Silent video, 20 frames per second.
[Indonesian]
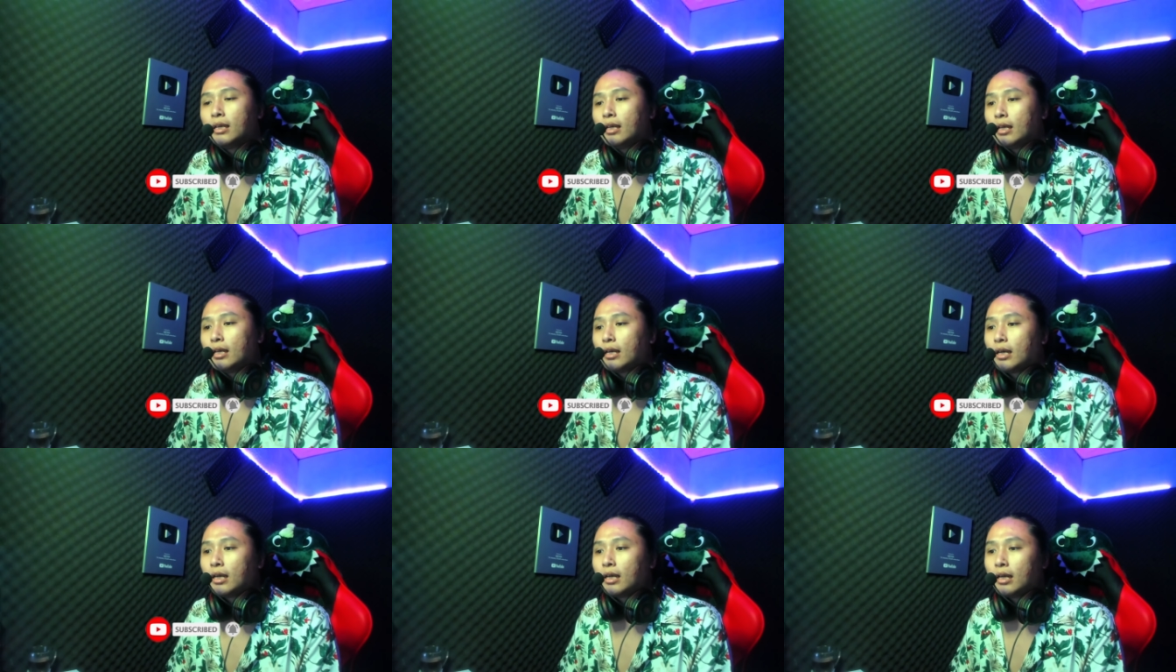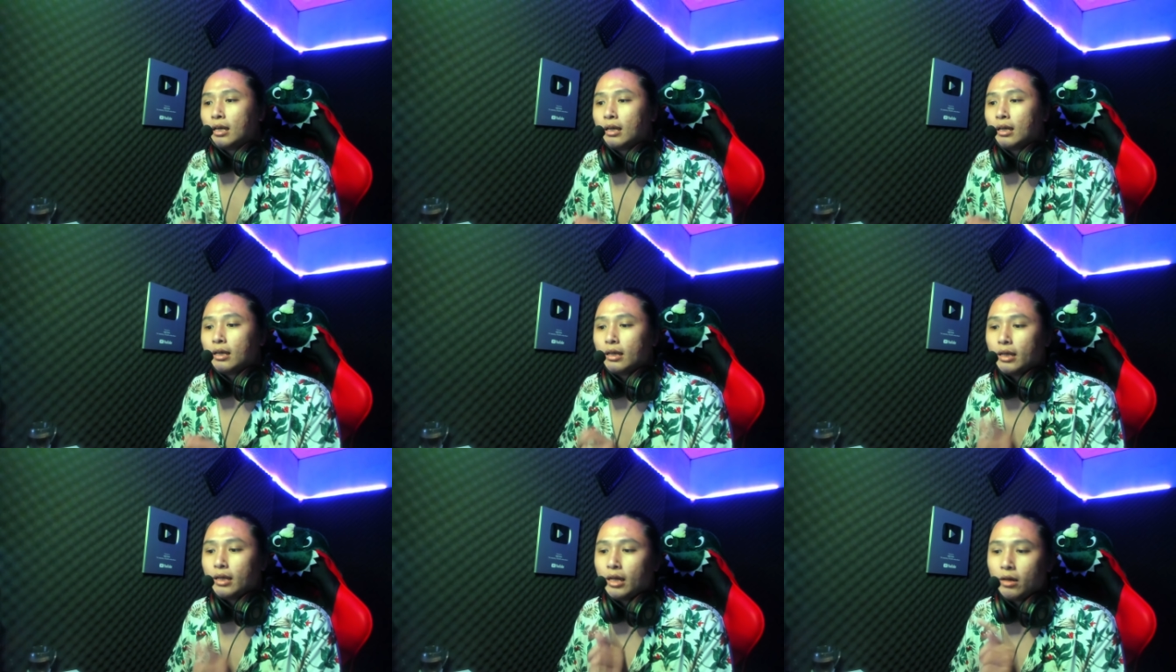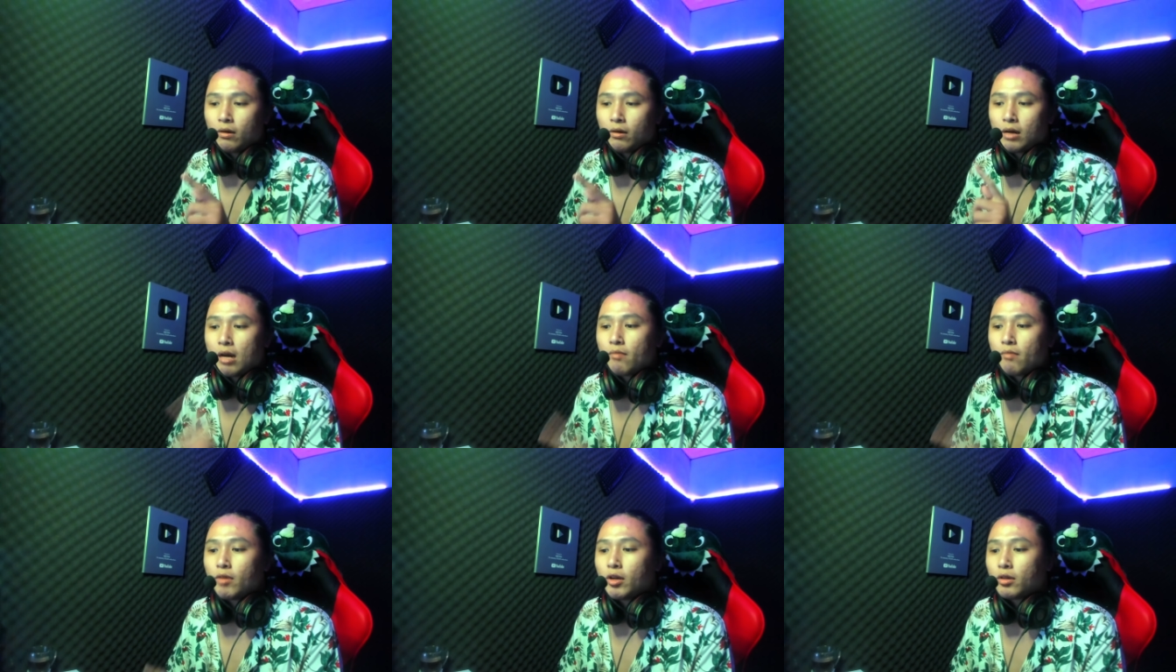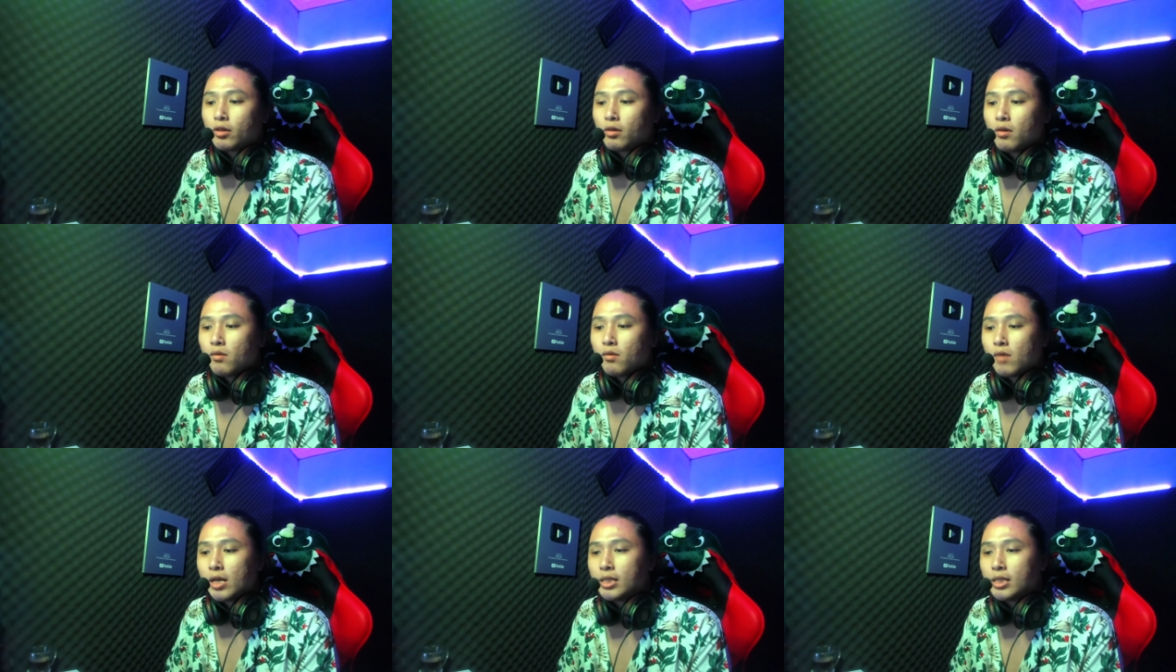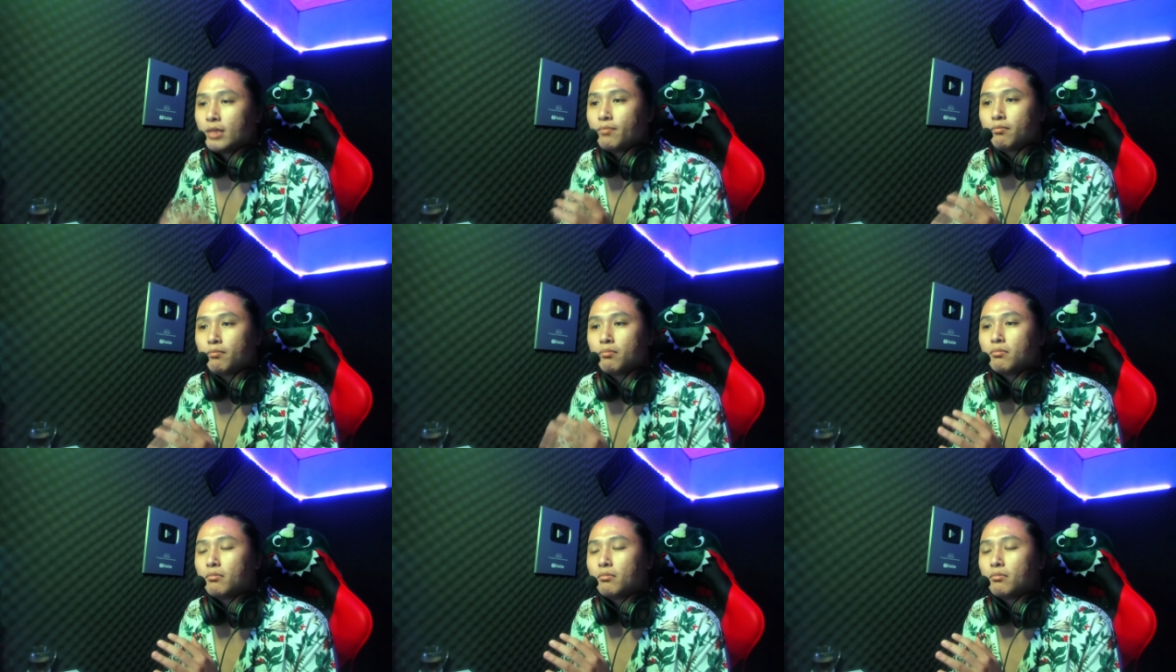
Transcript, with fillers: Uh, ini orang menurut gue wajib